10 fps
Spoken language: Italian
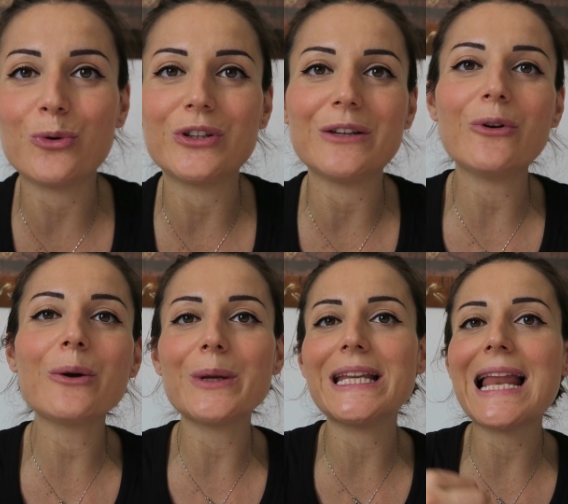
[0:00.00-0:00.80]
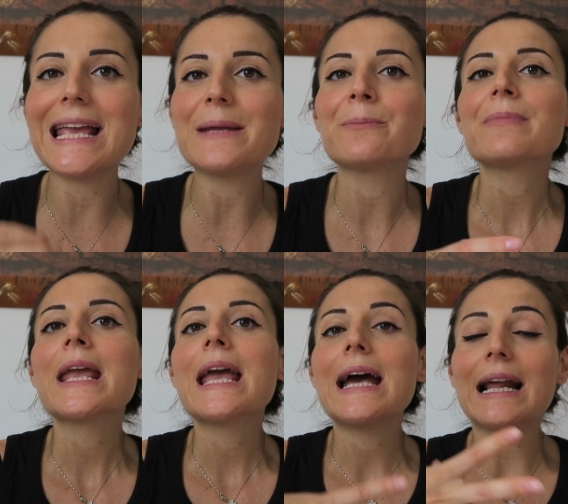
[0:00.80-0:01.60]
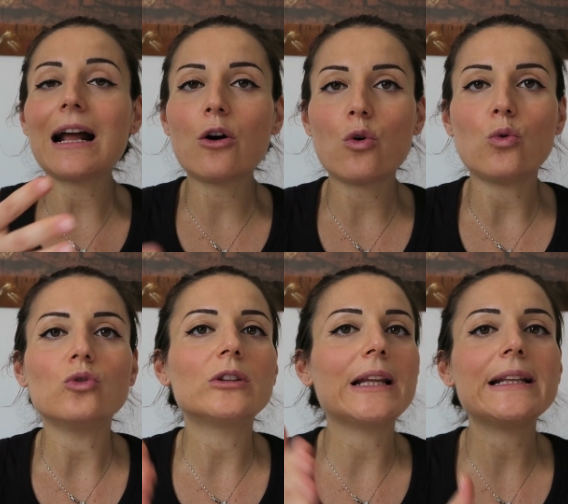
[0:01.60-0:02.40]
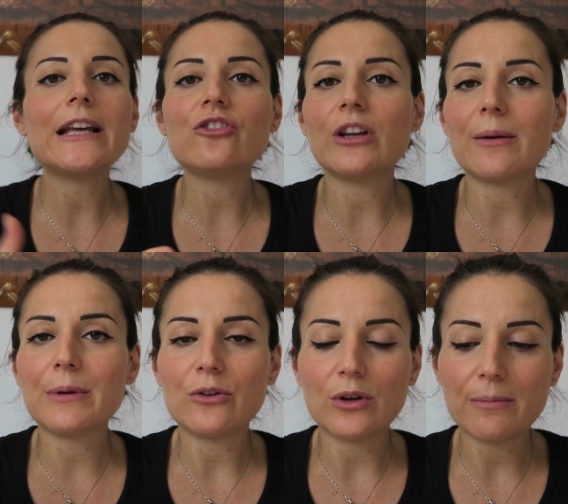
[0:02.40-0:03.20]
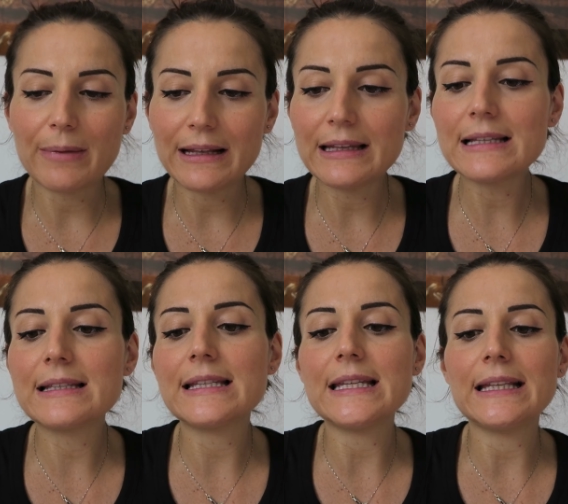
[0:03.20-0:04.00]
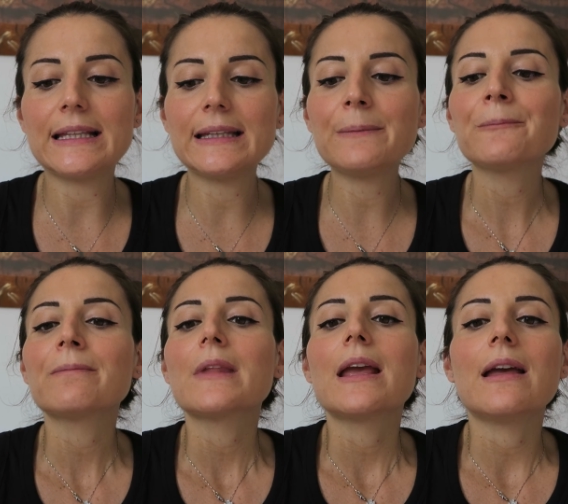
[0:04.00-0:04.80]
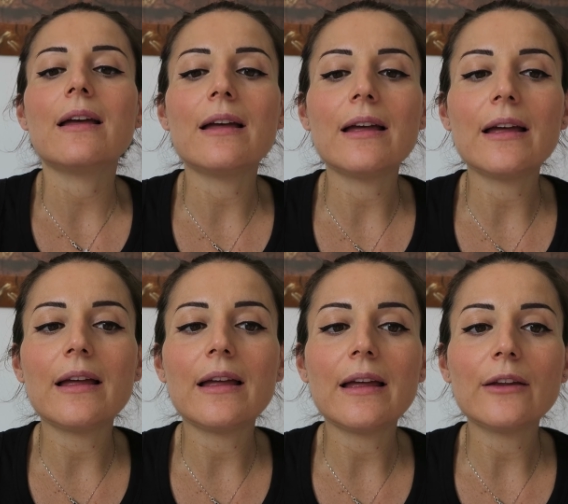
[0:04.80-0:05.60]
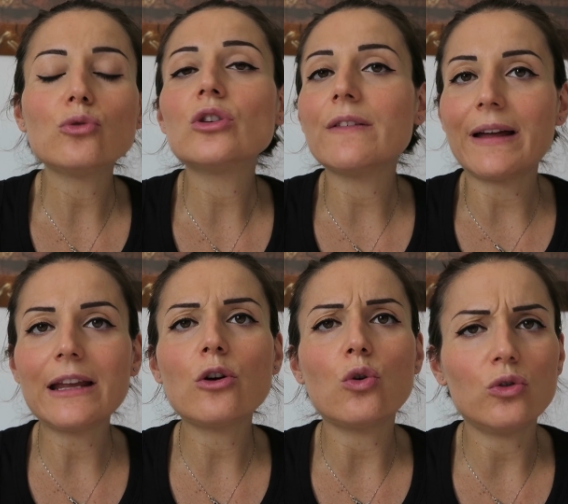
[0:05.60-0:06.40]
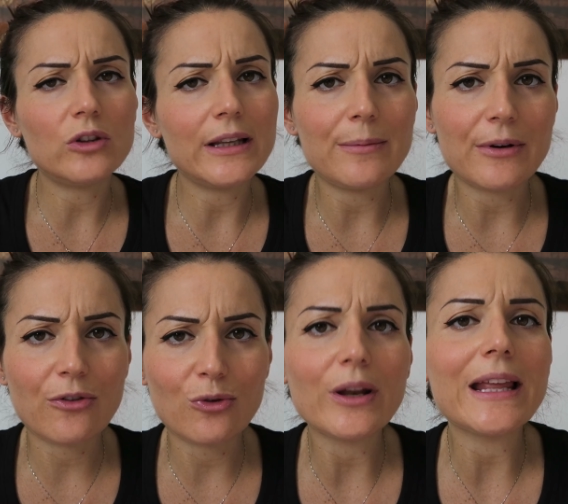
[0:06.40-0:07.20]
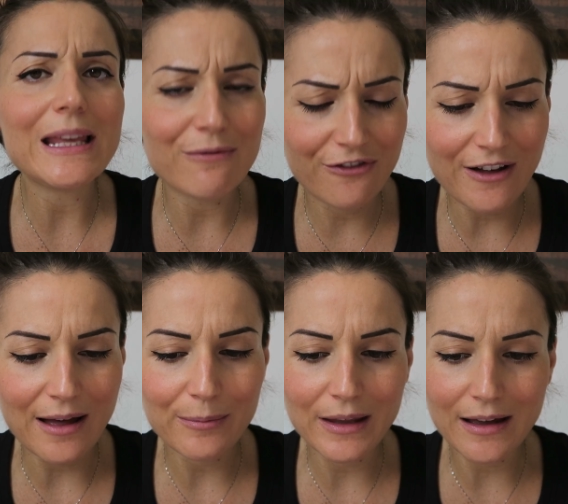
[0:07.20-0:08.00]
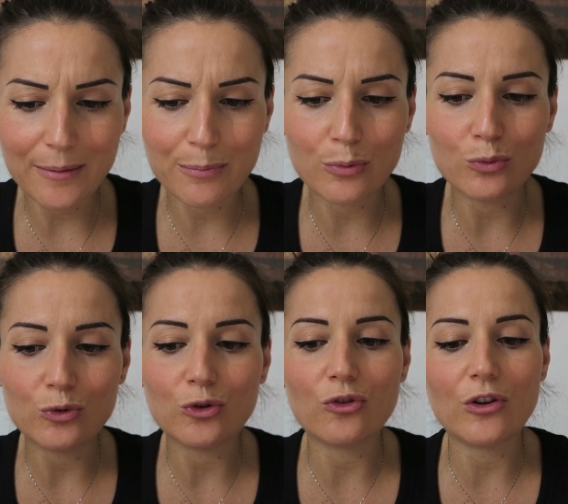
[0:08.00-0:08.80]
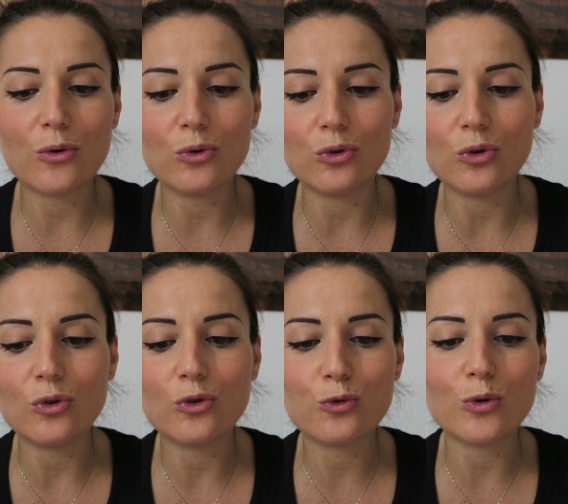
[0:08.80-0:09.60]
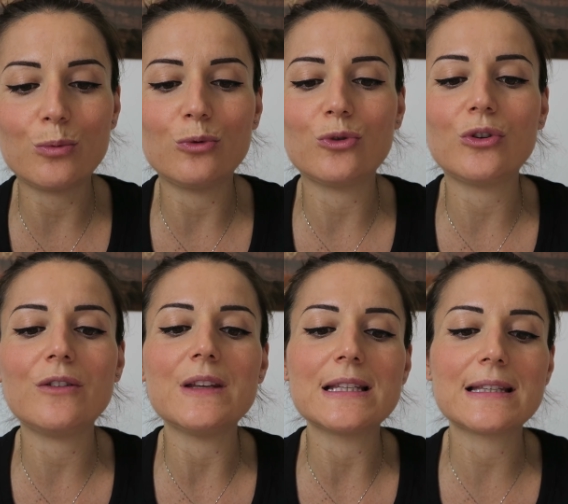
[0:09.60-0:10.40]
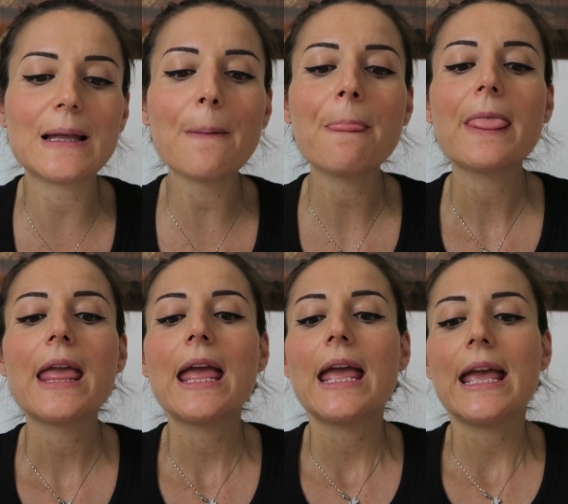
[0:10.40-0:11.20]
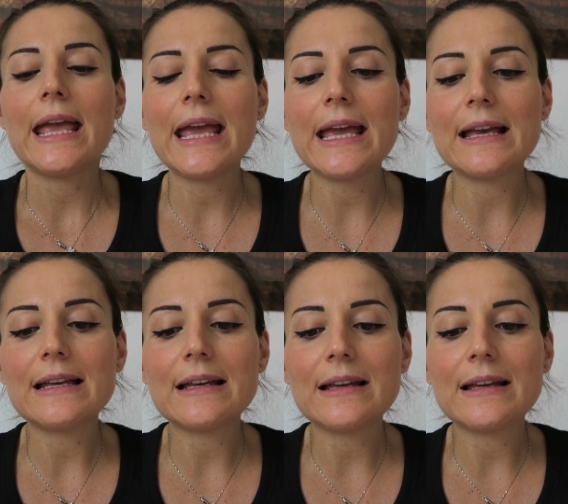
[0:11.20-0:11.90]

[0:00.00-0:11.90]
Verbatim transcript: motivo e quindi lei racconta in dieci capitoli ben distinti eh, tutti i vari incontri di persone infami appunto secondo il suo punto di vista e